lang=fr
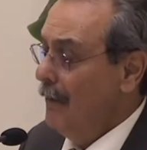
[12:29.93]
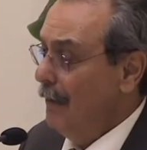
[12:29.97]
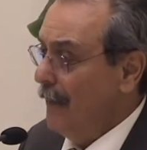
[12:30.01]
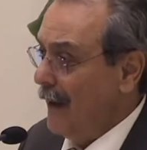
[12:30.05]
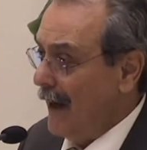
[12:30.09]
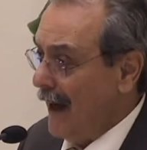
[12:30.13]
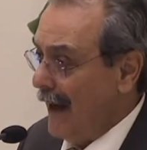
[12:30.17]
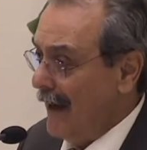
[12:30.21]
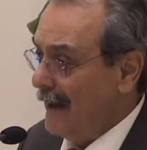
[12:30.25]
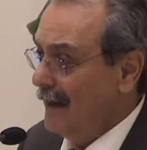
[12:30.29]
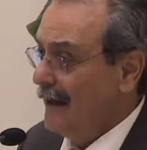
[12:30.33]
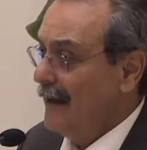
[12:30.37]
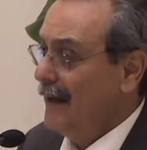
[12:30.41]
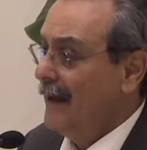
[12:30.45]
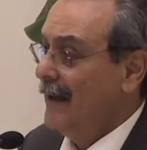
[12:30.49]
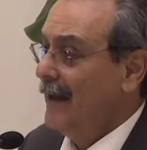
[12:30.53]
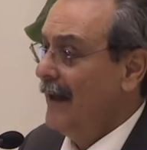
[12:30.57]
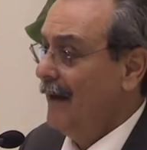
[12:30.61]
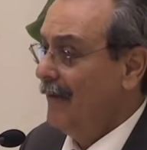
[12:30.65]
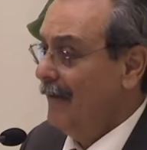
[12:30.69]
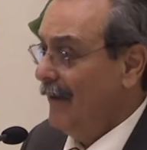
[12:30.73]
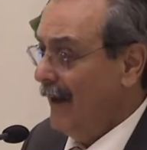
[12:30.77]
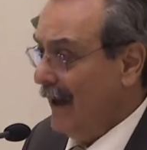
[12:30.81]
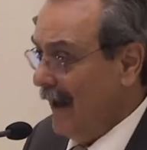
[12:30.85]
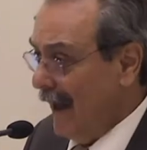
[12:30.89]
C'est
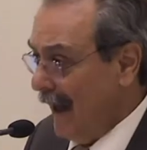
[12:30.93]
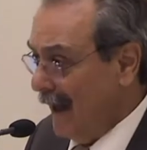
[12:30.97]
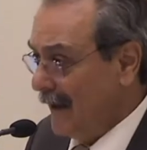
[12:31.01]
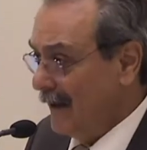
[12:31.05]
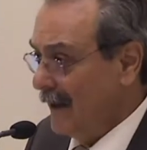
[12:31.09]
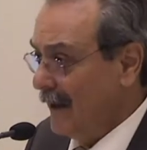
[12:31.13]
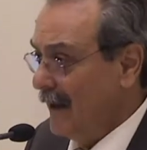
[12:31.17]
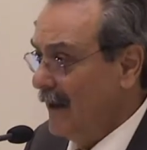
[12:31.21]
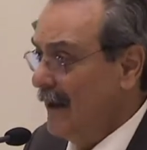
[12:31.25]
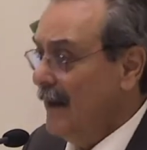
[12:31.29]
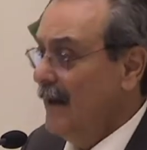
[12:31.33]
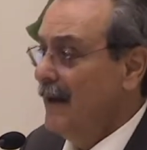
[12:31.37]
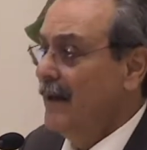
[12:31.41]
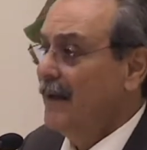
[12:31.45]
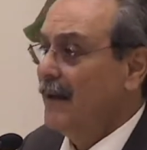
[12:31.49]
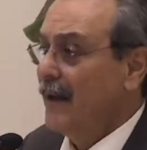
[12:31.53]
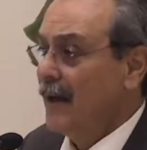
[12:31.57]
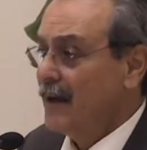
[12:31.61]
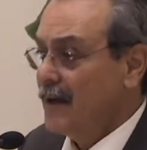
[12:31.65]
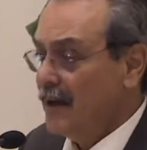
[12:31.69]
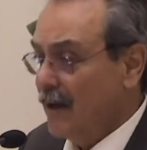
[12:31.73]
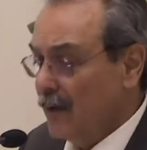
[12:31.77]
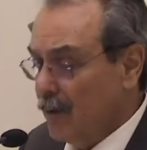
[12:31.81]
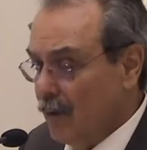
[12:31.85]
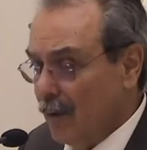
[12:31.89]
celui qui
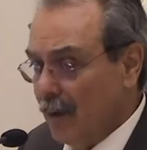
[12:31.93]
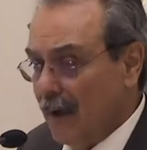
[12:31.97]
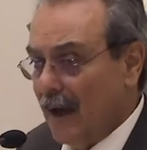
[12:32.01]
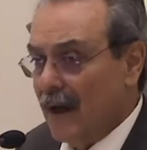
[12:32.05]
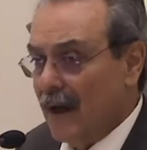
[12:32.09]
accomplit